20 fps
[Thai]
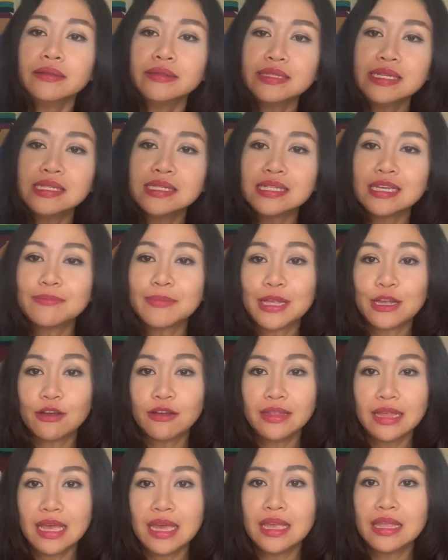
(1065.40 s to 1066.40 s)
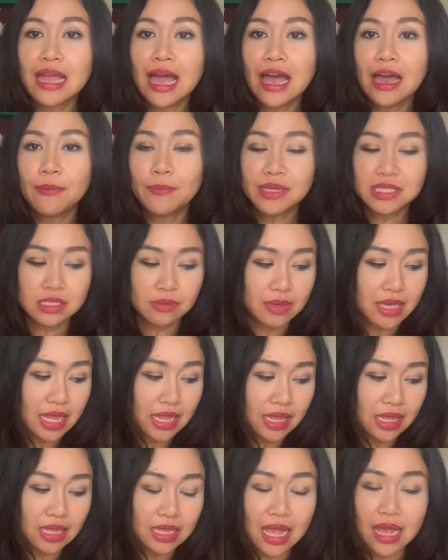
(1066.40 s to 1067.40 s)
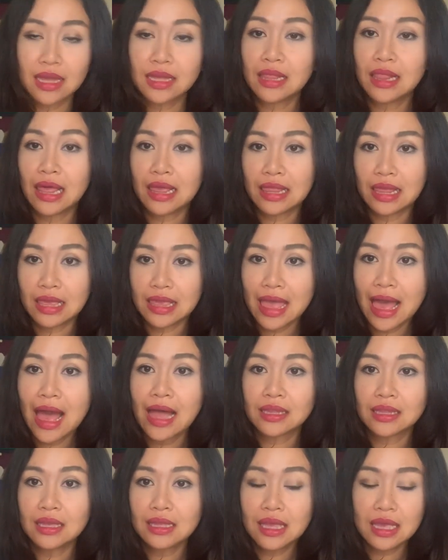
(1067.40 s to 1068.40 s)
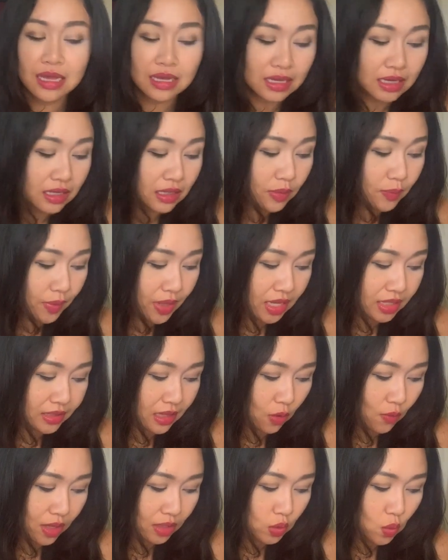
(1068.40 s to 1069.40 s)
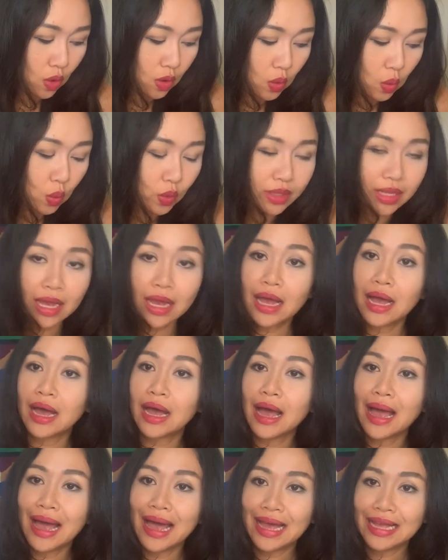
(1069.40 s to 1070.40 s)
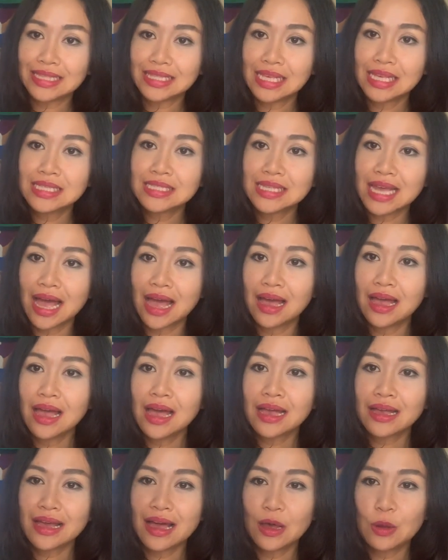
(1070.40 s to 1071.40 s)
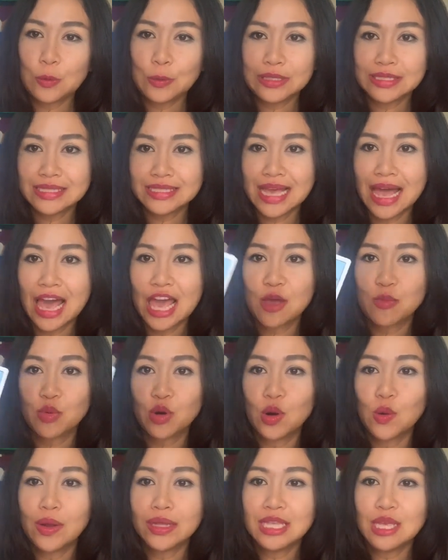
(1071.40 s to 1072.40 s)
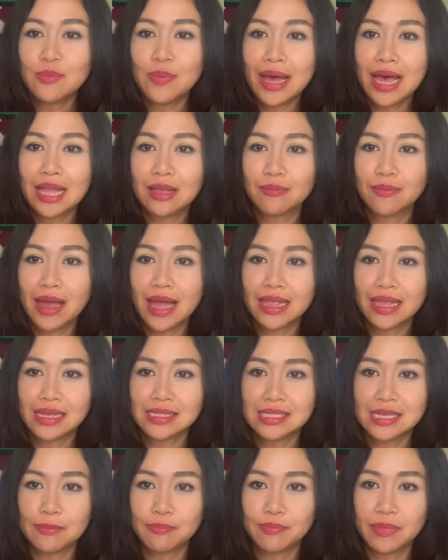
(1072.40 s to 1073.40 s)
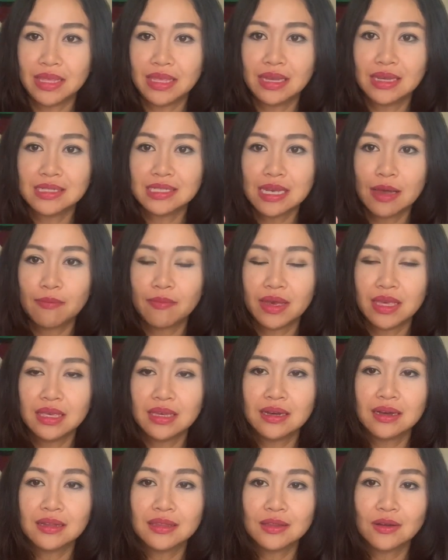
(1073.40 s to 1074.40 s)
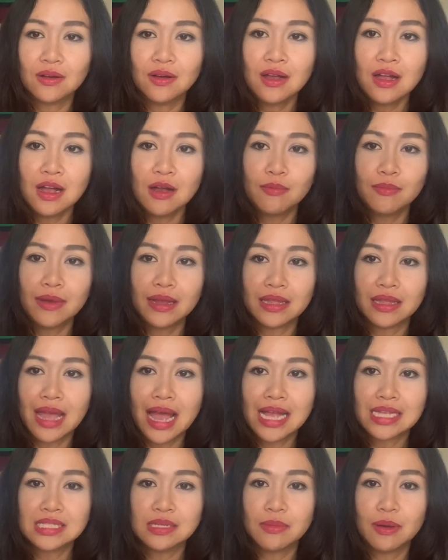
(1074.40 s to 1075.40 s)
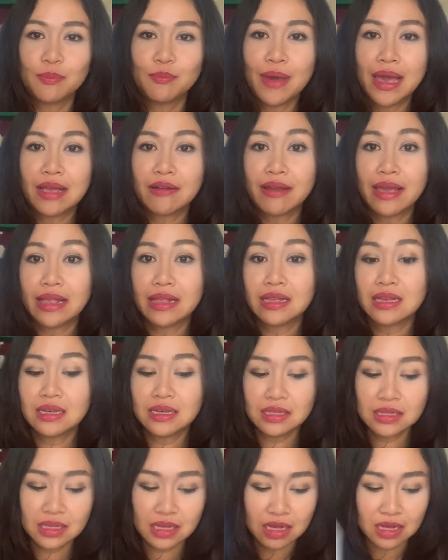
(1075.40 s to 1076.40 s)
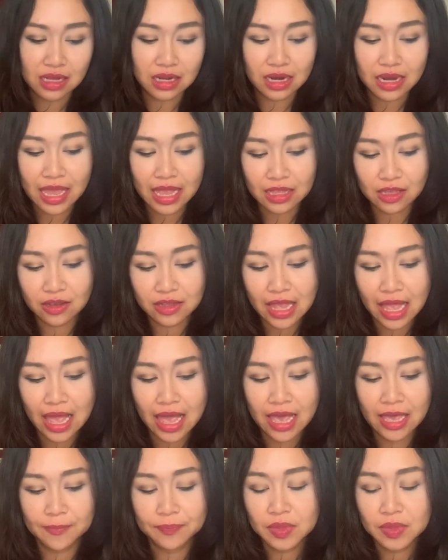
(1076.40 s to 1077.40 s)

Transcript: จริงๆมันก็ดีนะมันจะมีอะไรดีหลายๆอย่างที่ดีขึ้นเพียงแต่ว่าตัวคุณนะคะอาจที่จะกังวลใจเพราะว่าที่ผ่านมาเนี่ยเจ็บมาเยอะช้ำมาเยอะเนาะเหมือนอาจจะแบบไมเกรนขึ้นเครียดก็ได้